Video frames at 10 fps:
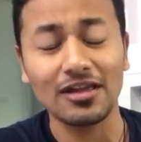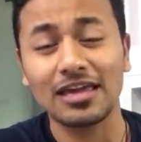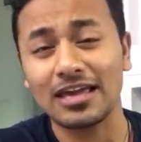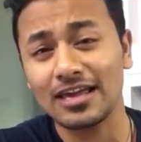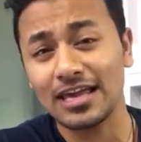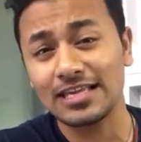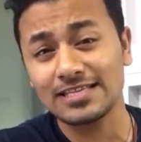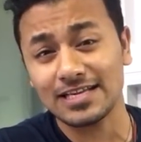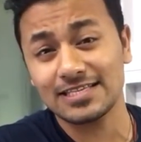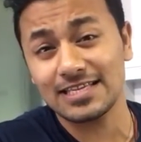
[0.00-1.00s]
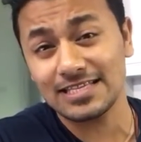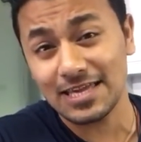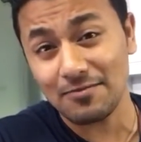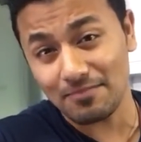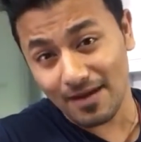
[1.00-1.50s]
कि, कि सक्सेस
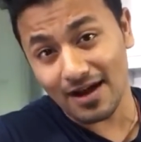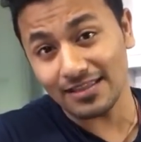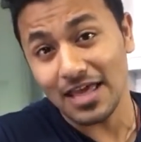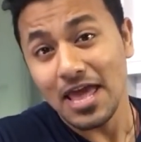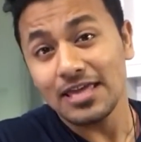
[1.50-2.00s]
के बाद